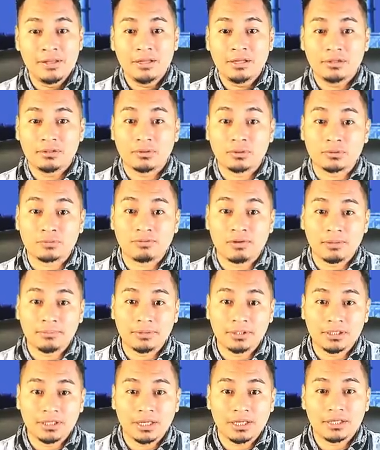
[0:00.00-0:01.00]
los
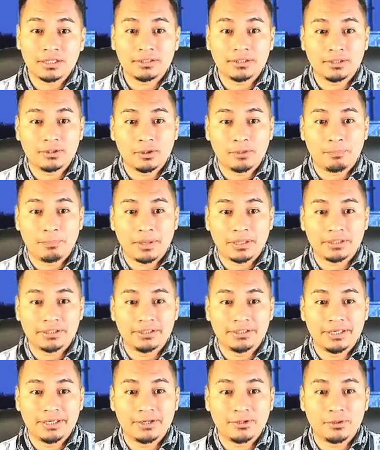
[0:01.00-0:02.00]
familiares de los
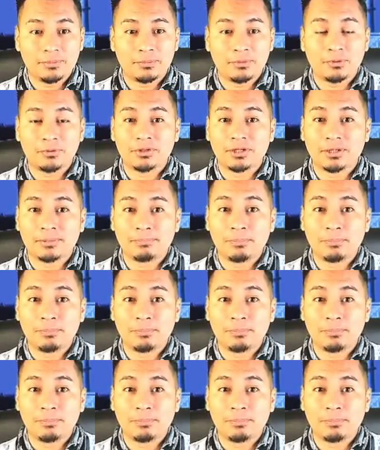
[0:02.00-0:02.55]
pandilleros, brother.